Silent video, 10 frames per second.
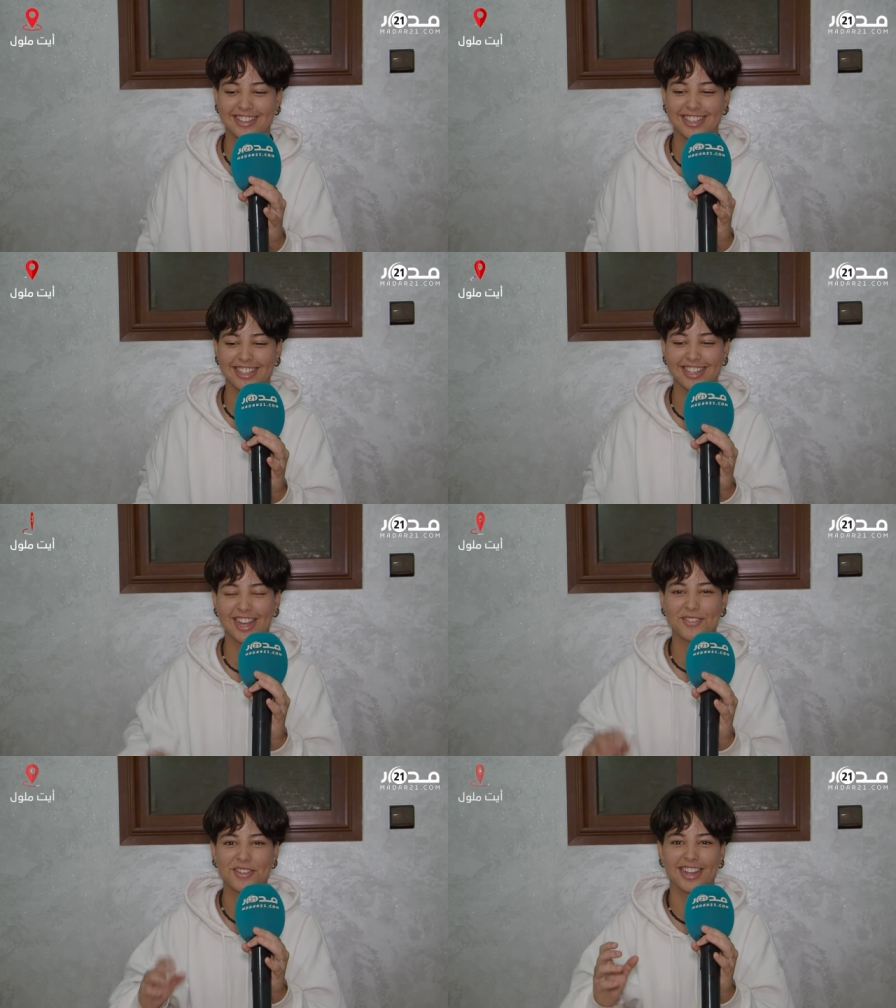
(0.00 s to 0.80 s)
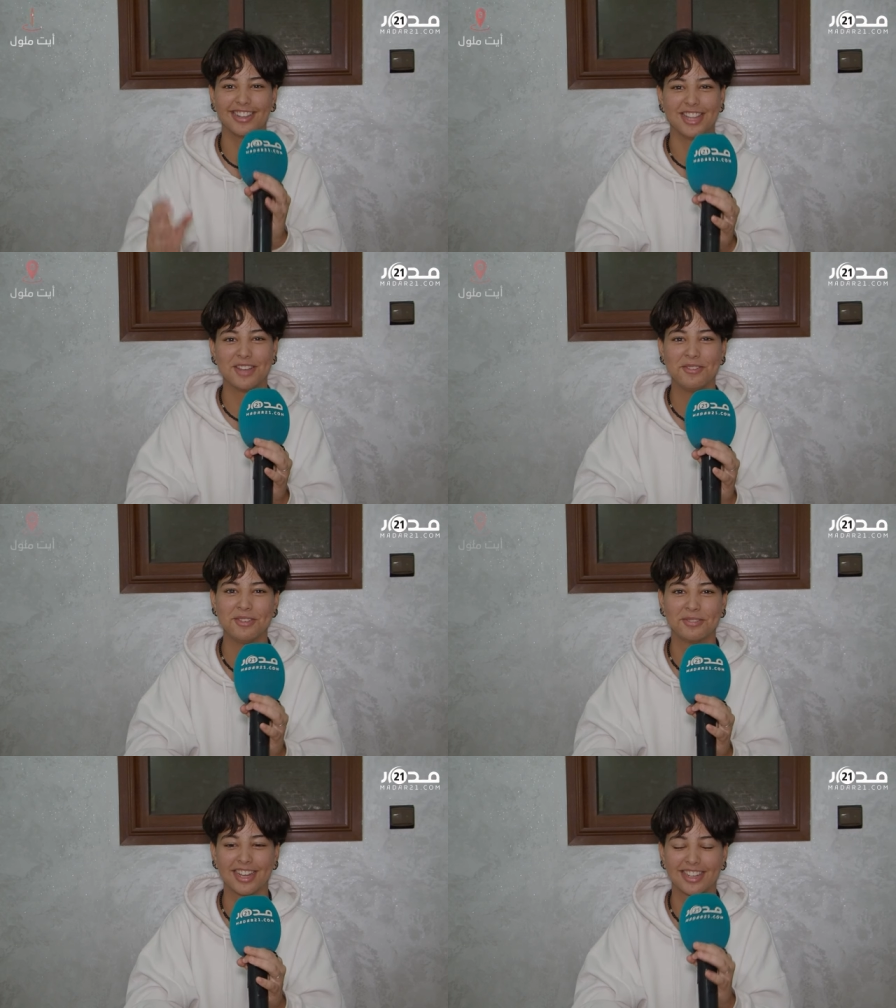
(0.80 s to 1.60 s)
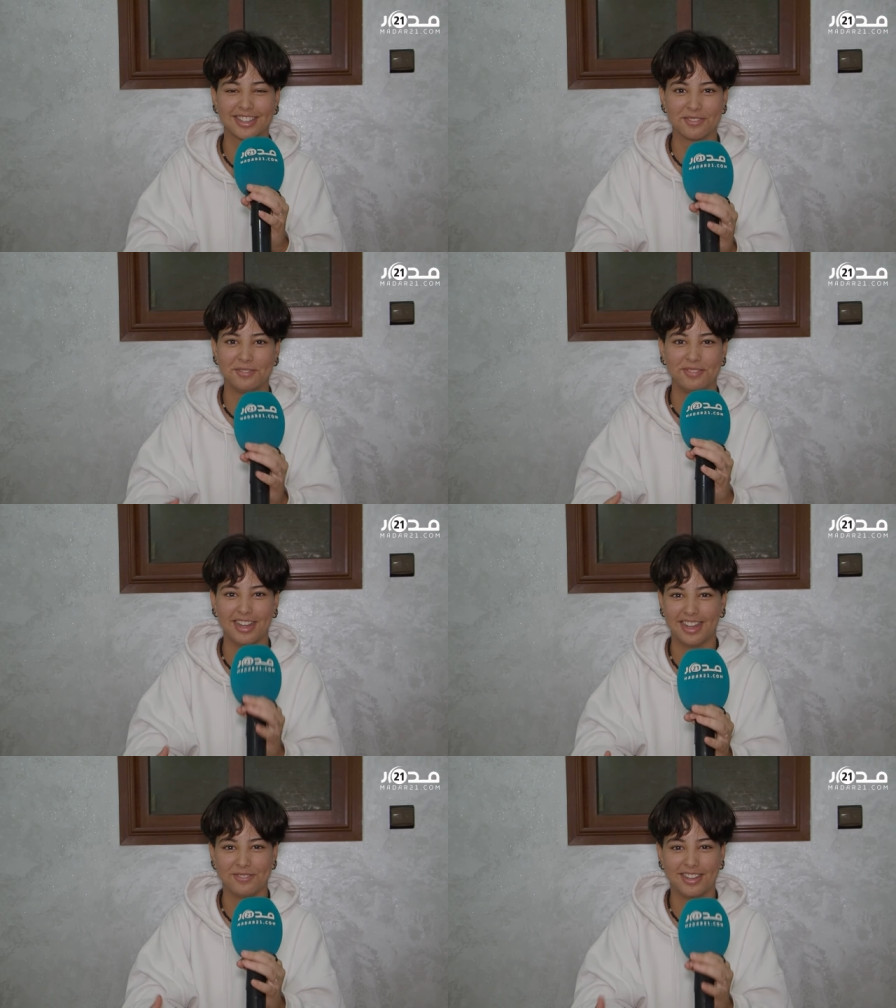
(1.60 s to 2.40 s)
الكاميرا قدامي ونبقى نهضر مع